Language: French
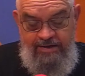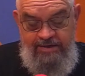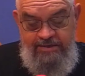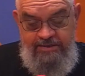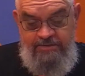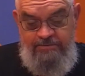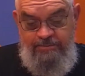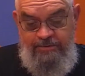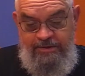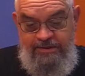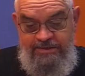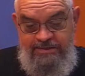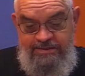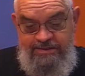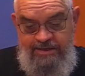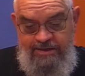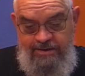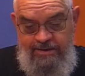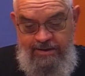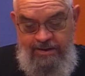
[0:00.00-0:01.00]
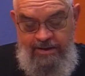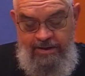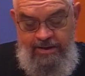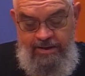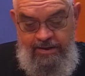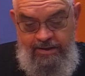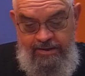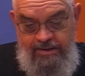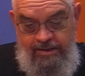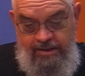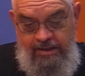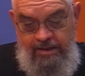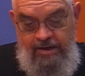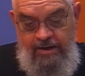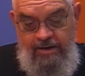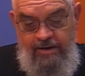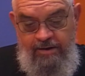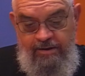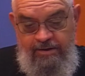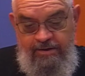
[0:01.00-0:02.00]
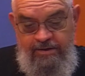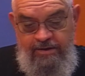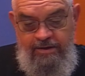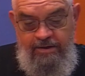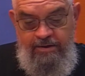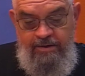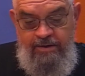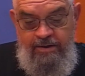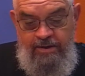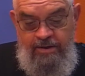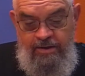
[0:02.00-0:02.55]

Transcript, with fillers: l'Esprit Saint qu'il euh,